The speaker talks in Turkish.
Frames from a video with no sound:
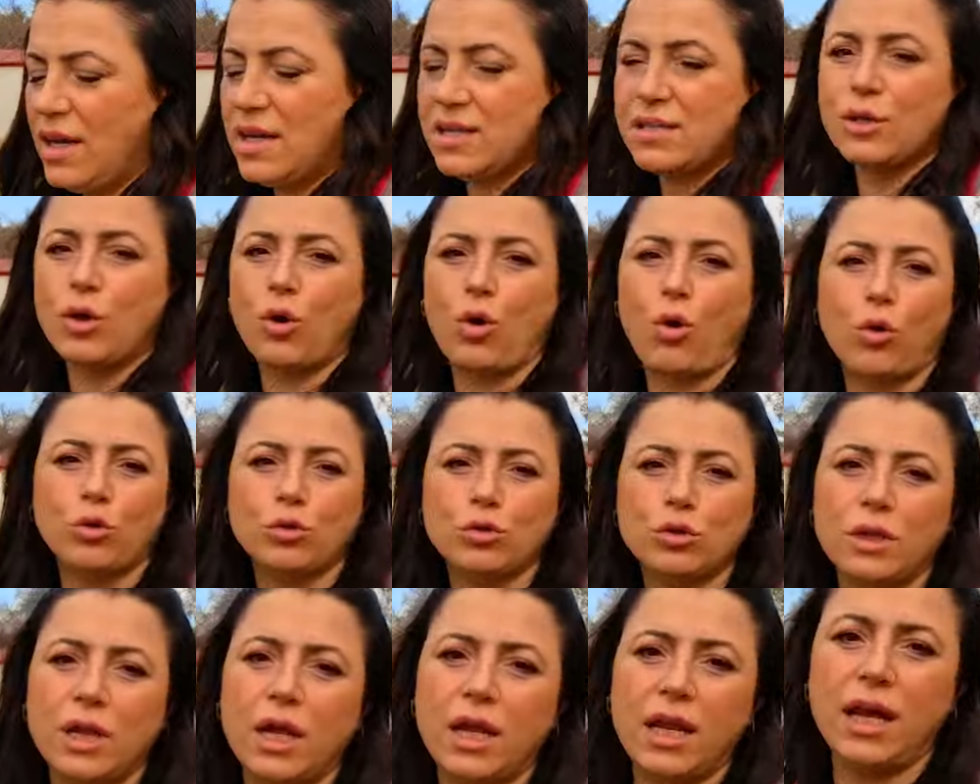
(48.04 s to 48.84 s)
Aslında
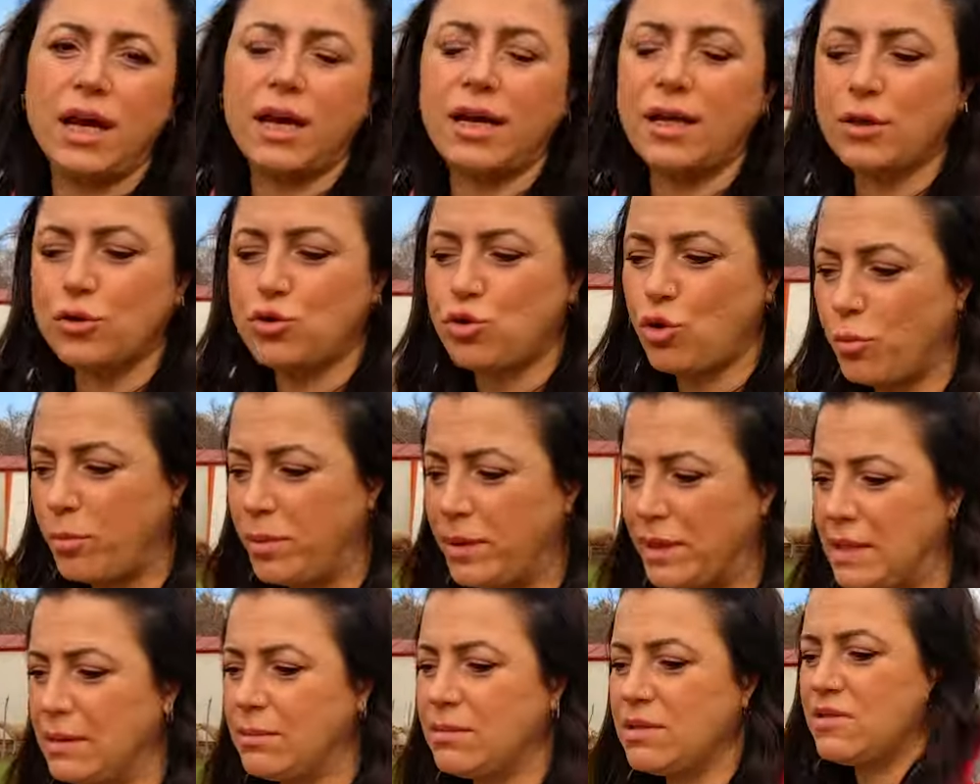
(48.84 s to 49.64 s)
konuyla alakalı çok
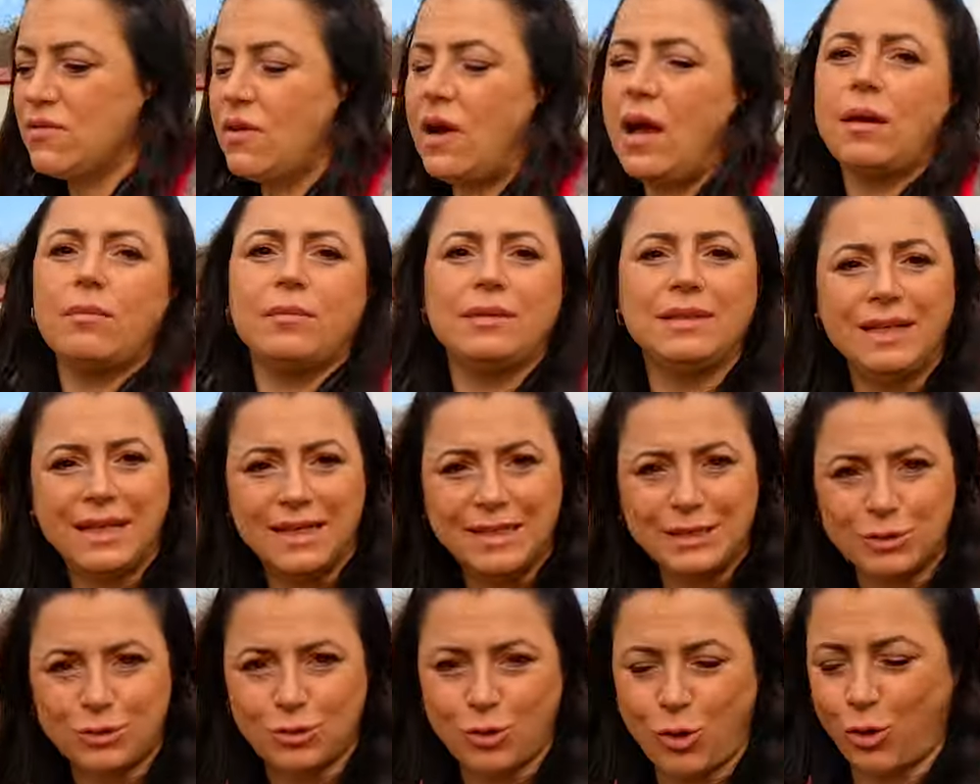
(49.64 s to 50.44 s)
bilgimiz var mıydı?
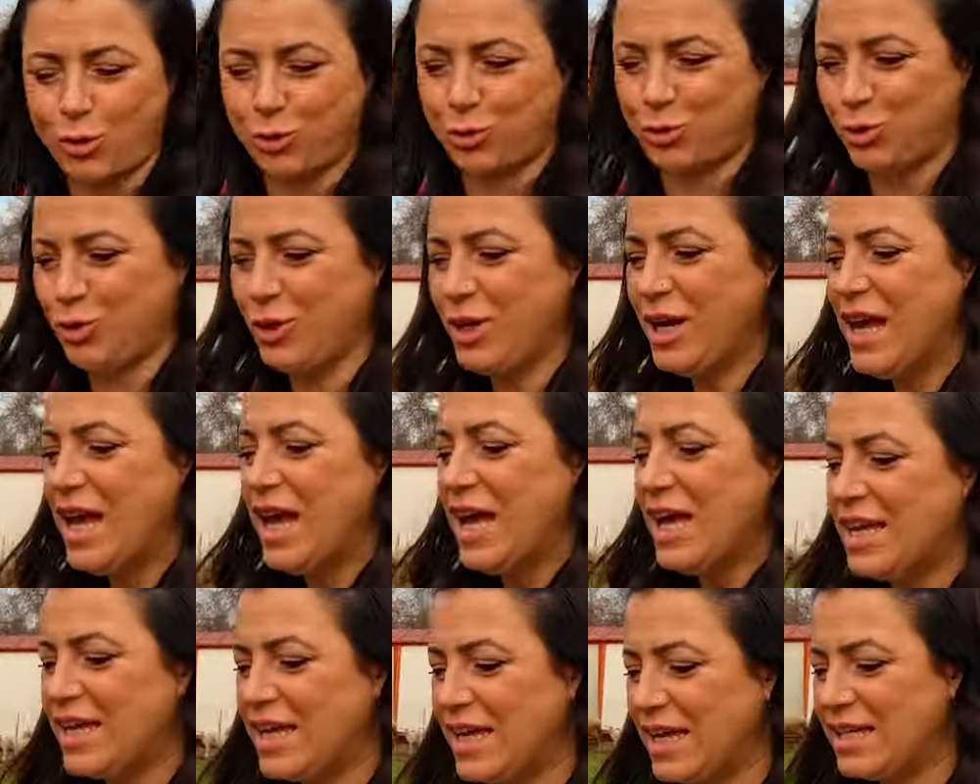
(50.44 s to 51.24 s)
Hayır yoktu.
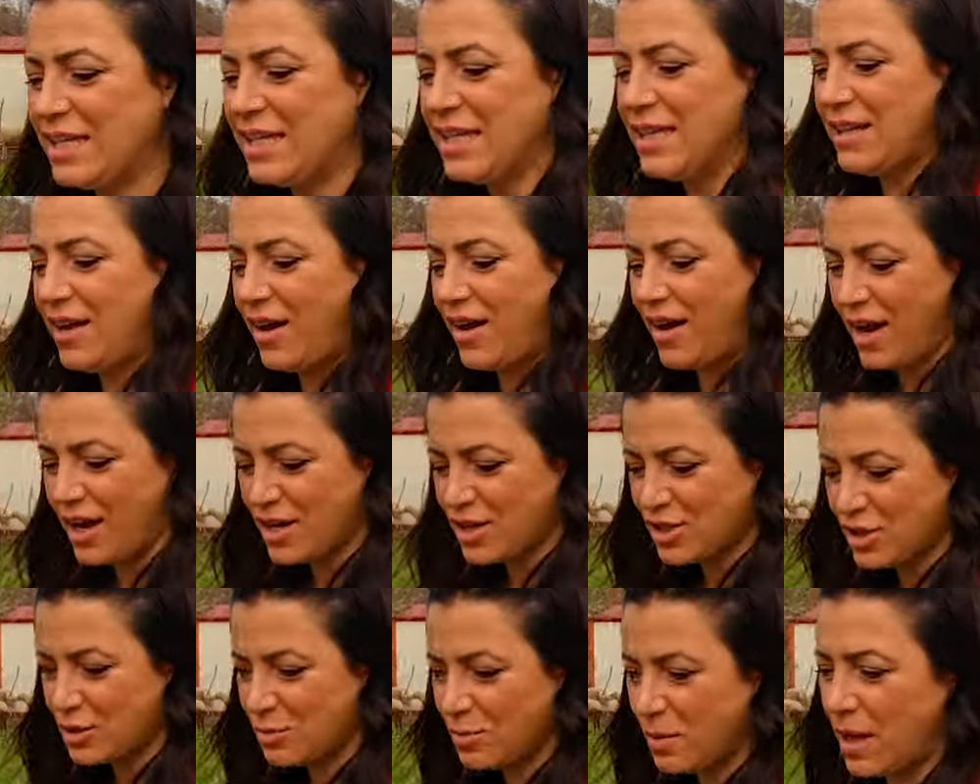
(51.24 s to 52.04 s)
Yeni yeni
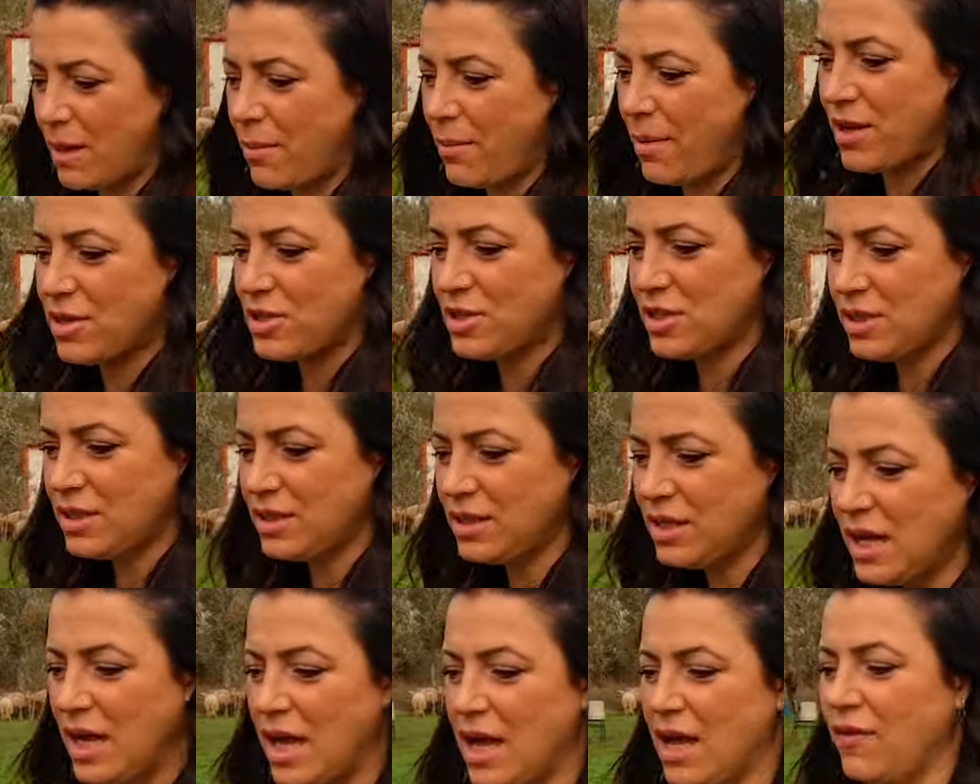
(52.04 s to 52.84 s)
araştırmaya
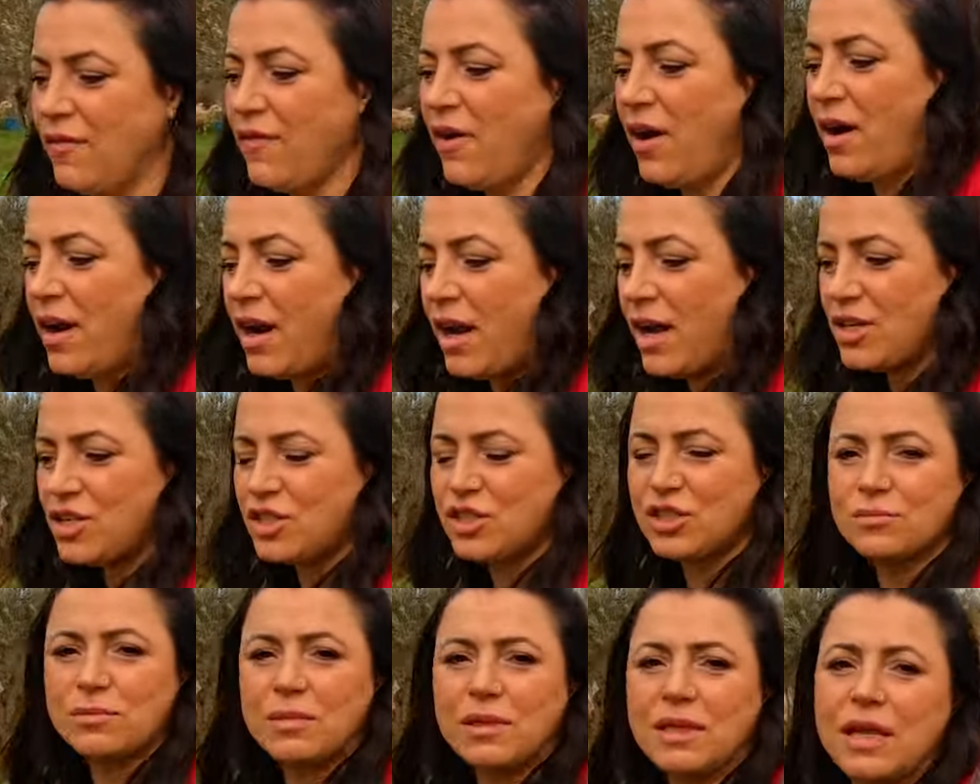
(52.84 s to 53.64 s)
başladık ve
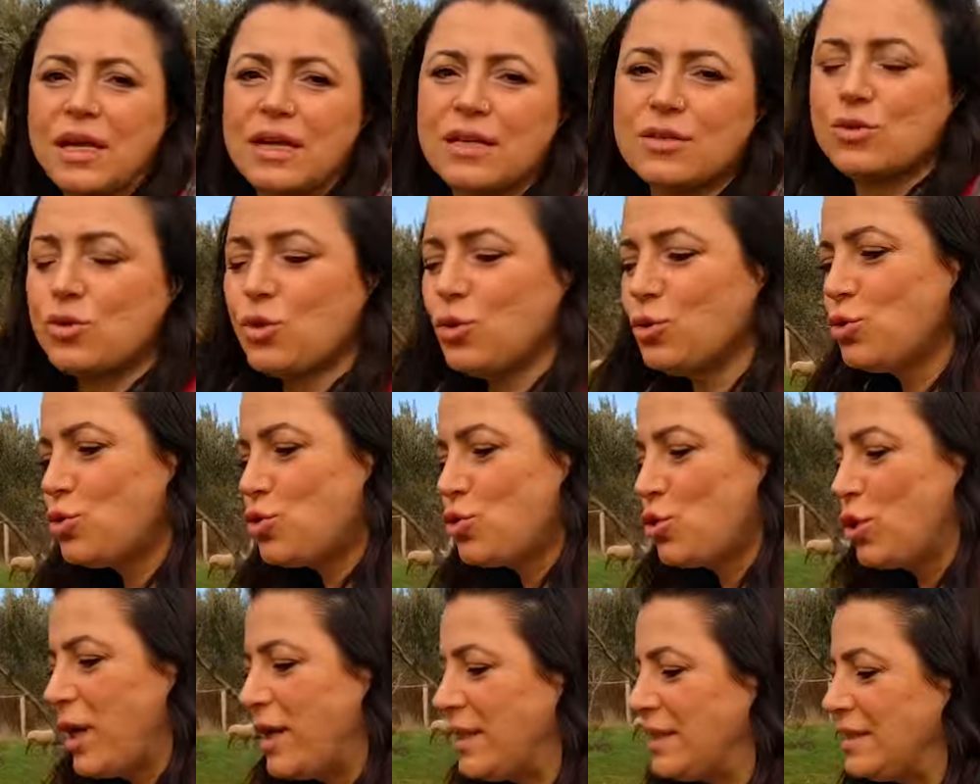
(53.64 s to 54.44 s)
araştırmalar
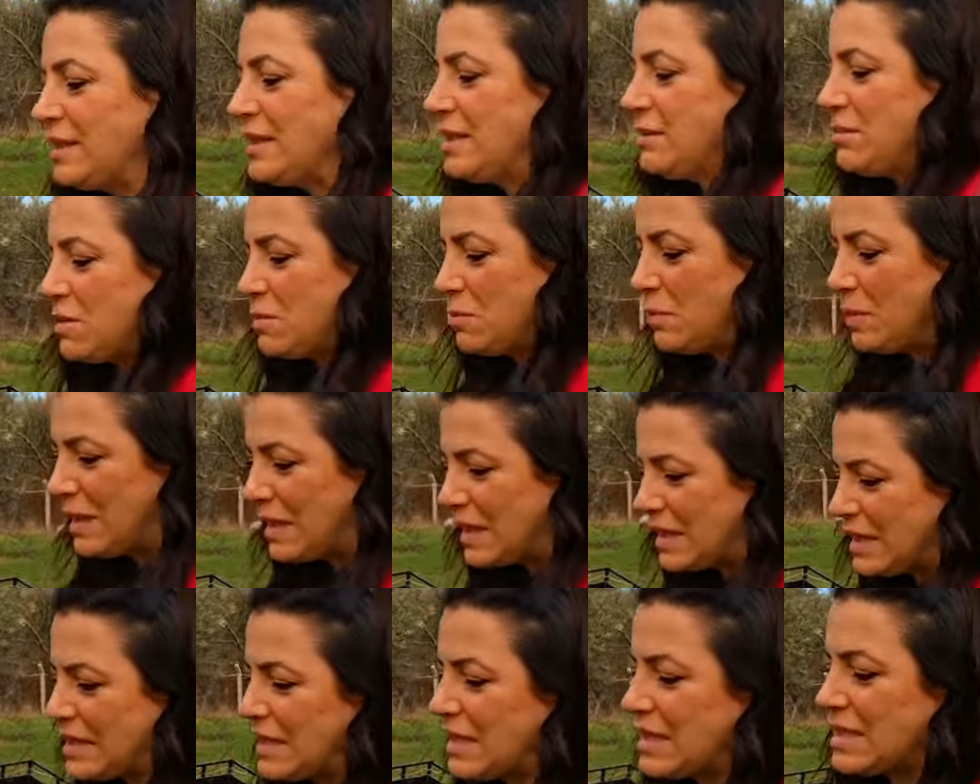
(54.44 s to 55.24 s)
sonucu edindiğimiz
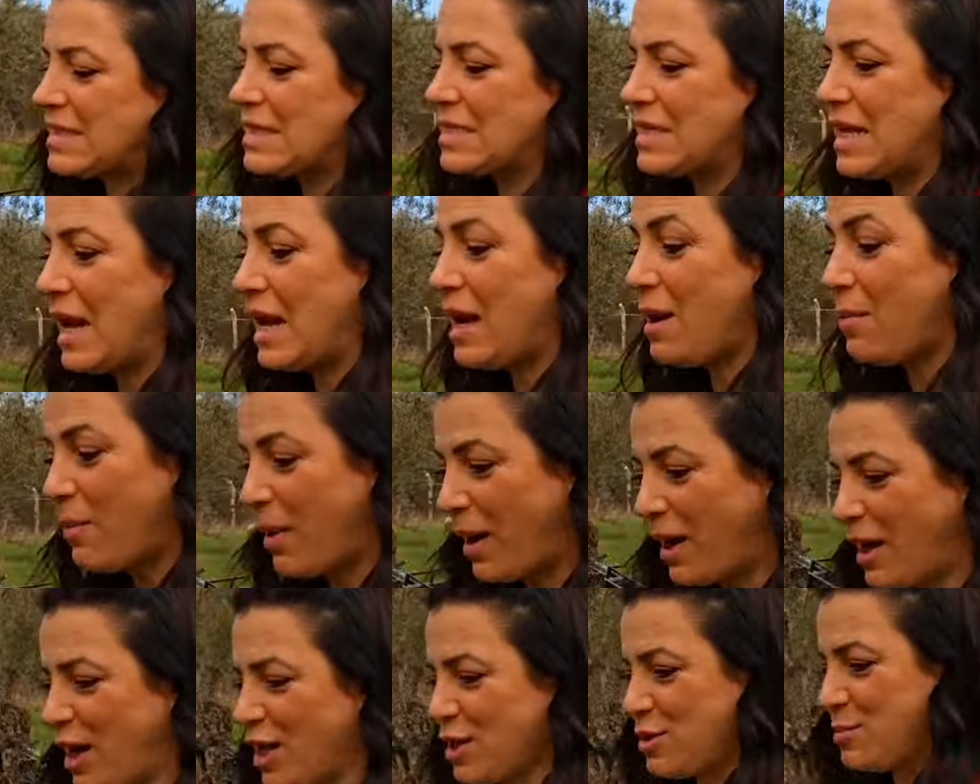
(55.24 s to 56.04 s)
bilgiyi de sizlerle
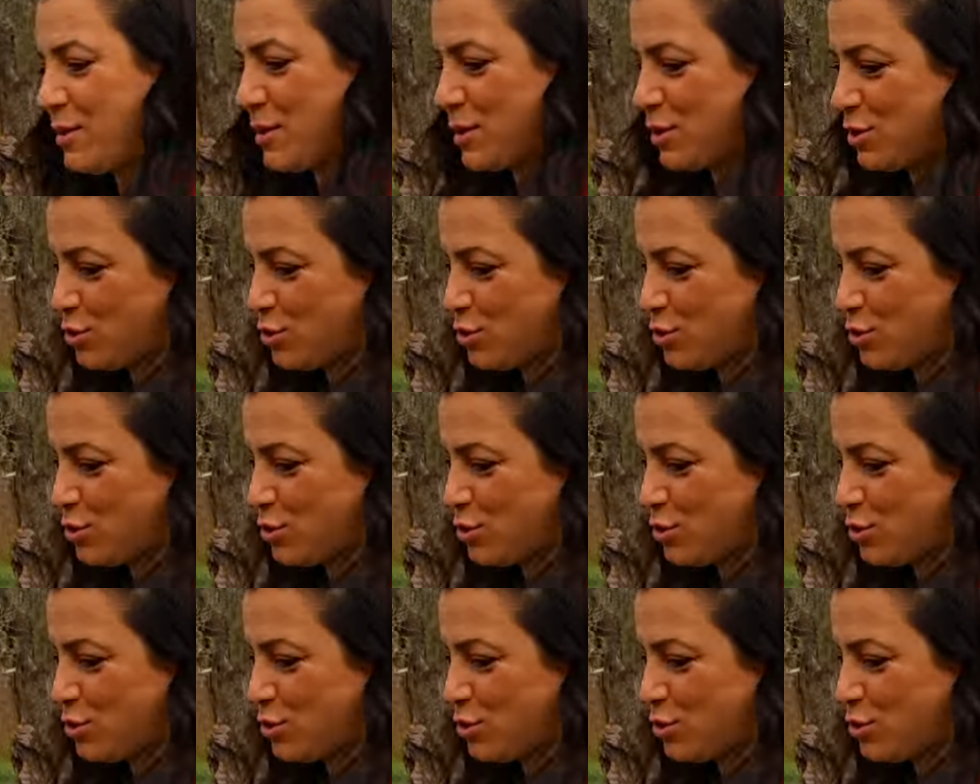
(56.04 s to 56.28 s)
paylaşmak